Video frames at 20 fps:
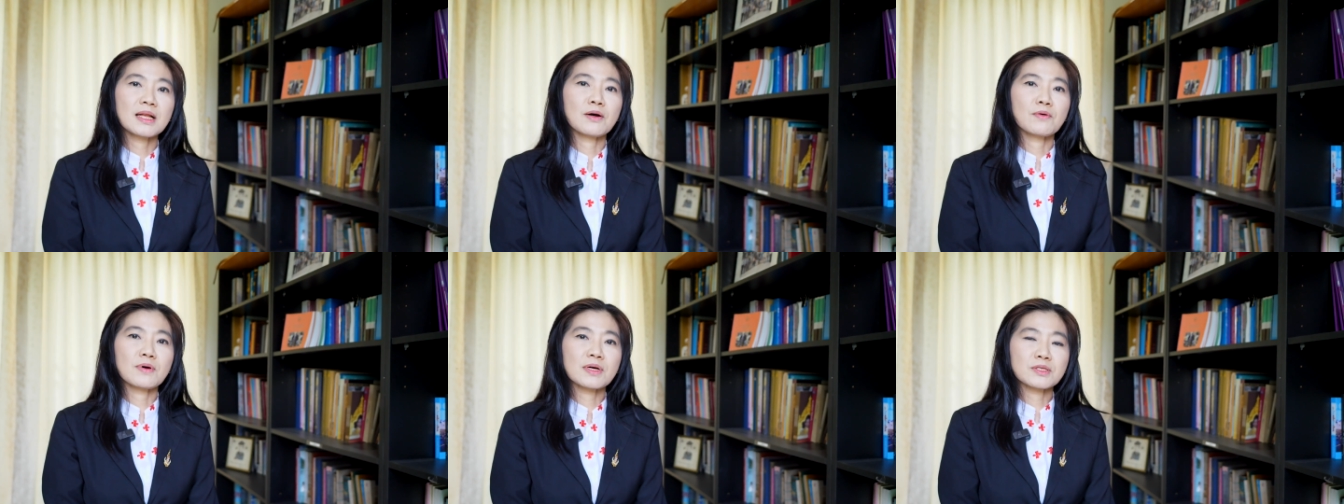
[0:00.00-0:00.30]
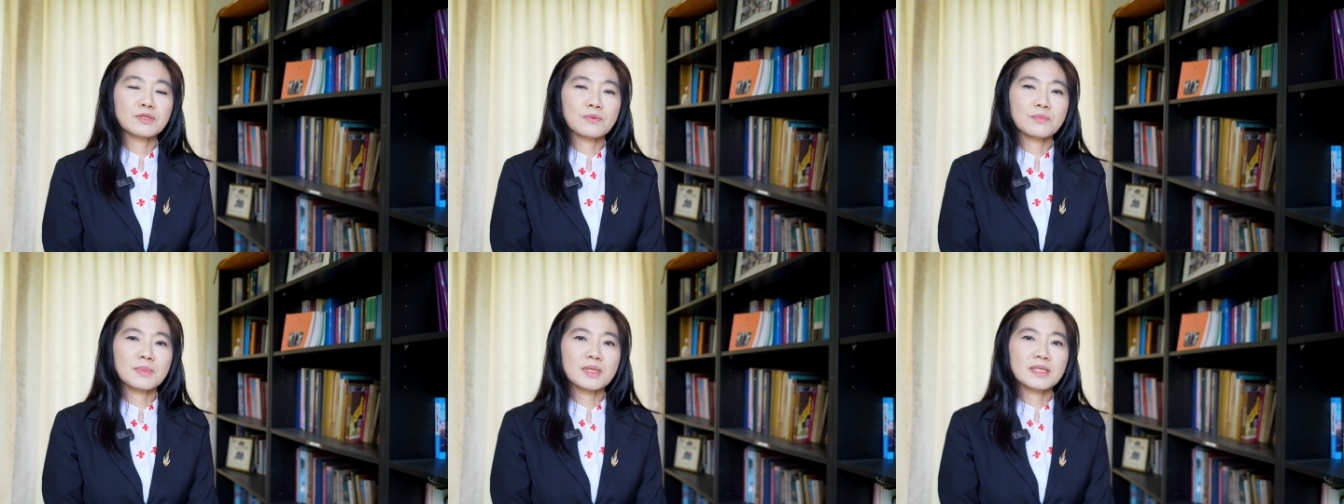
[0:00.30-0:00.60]
รางวัล
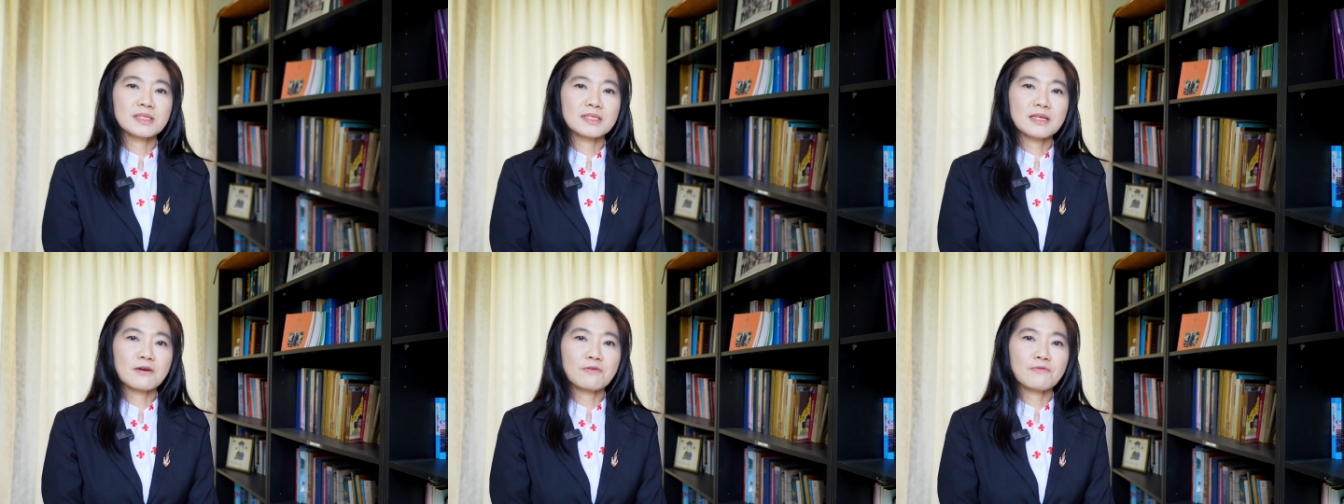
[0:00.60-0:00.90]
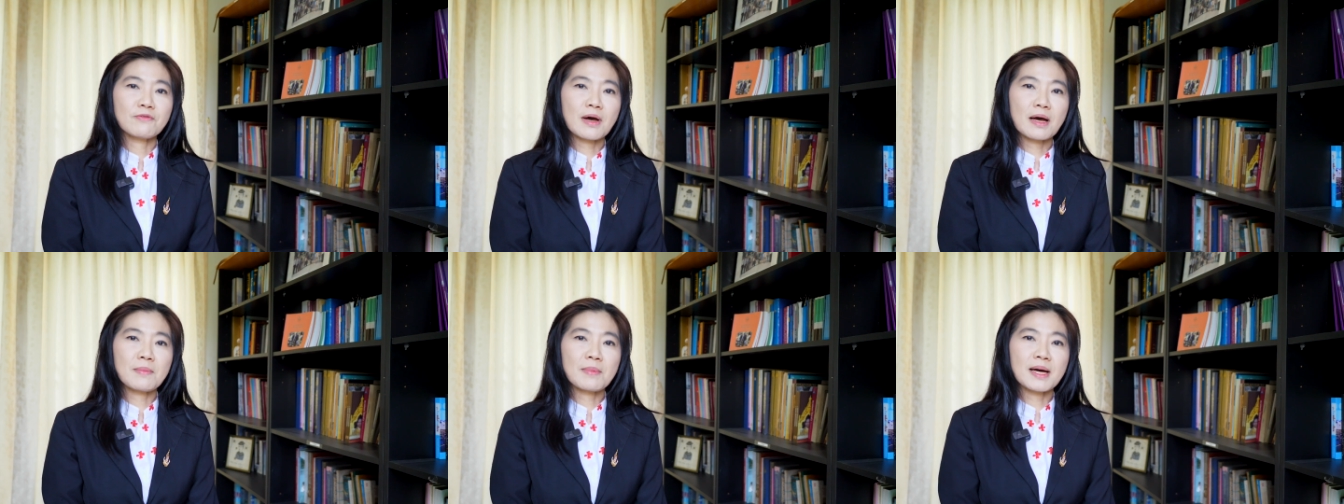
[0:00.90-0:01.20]
สมเด็จเจ้า
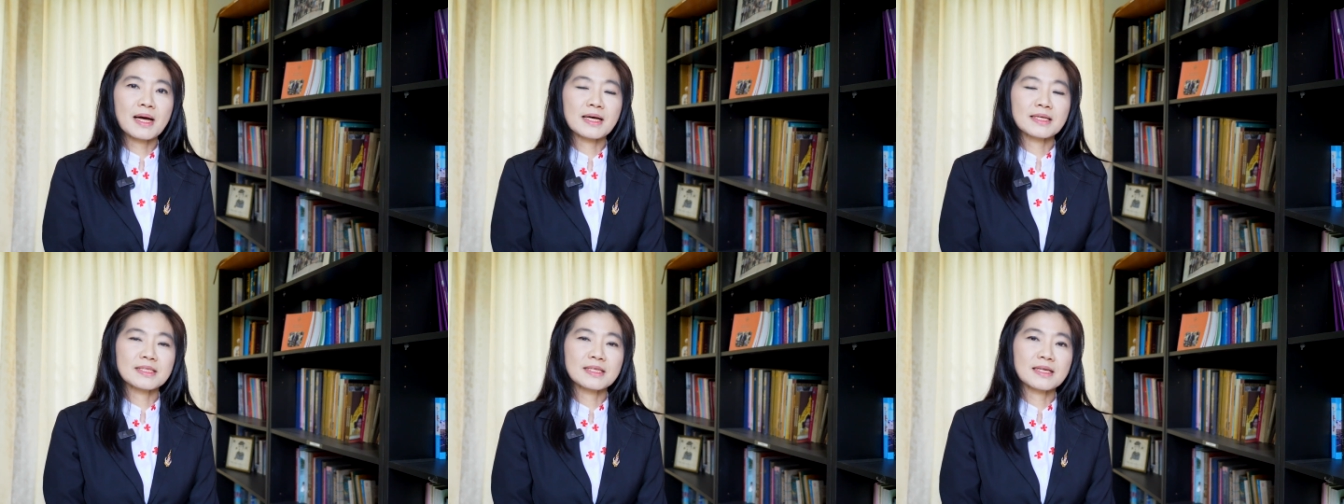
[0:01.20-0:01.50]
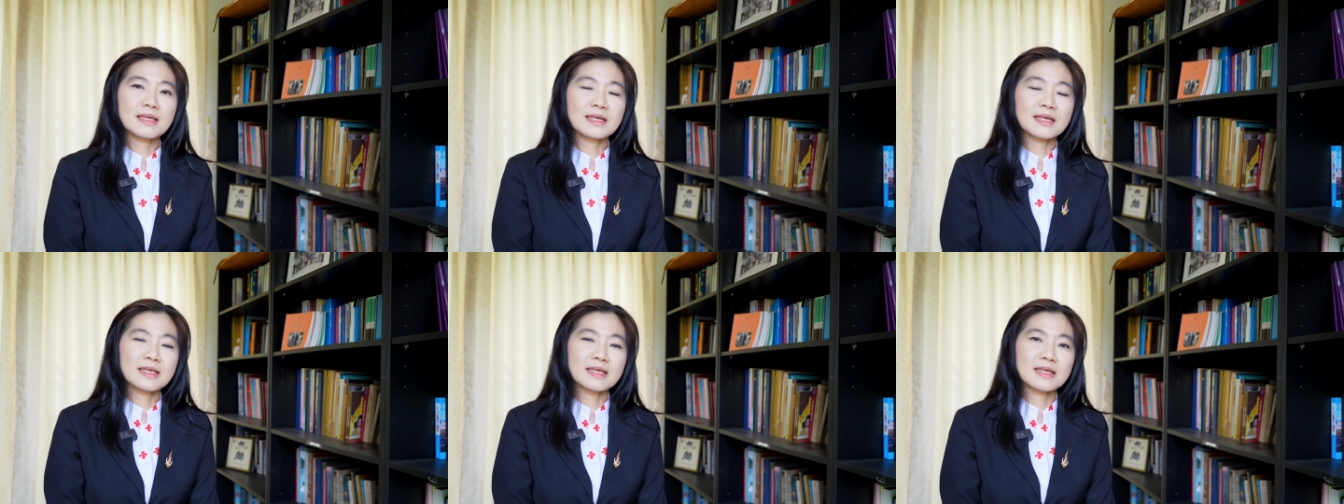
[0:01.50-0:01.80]
ฟ้ามหาจั
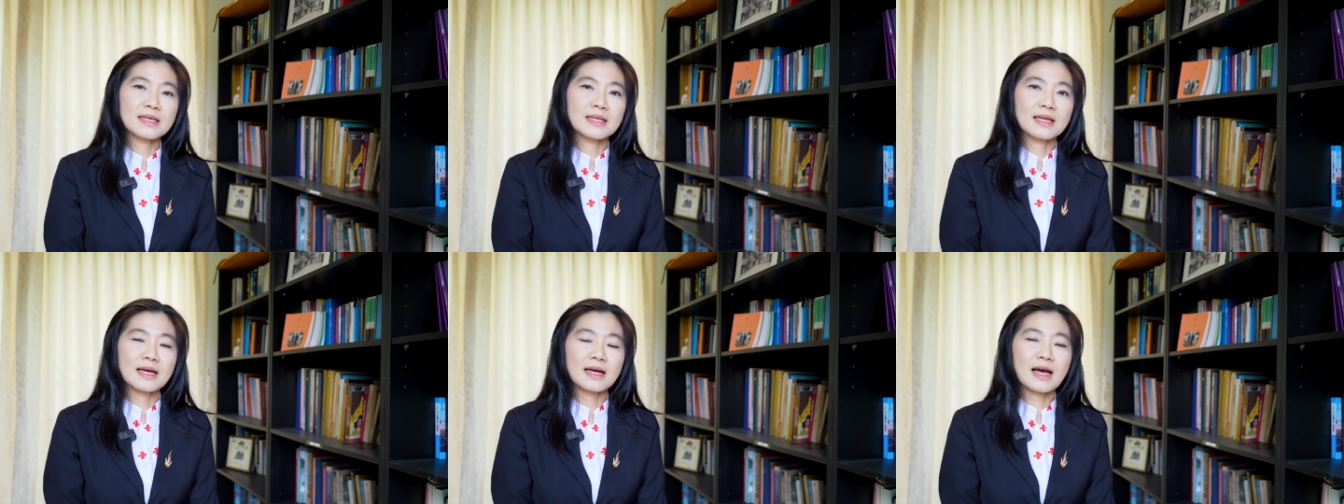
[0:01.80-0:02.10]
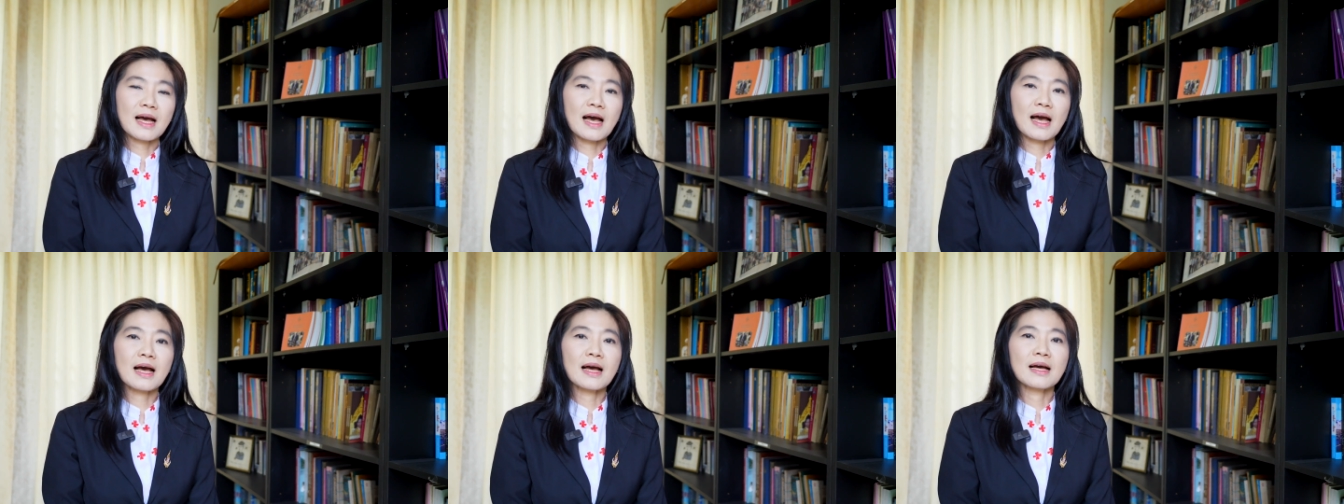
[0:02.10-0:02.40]
กรีนะ
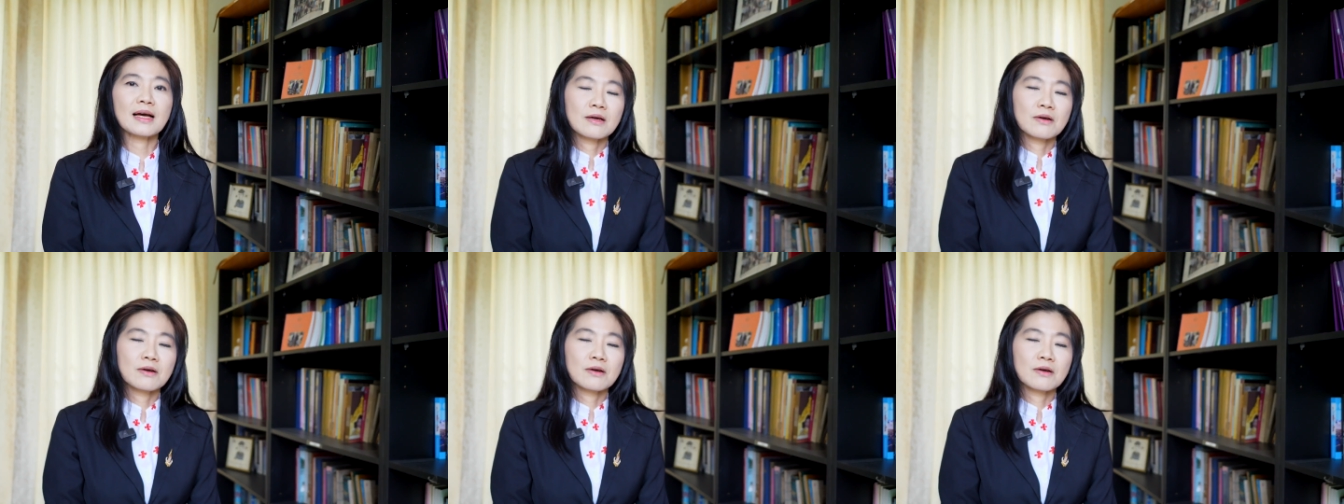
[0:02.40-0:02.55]
คะ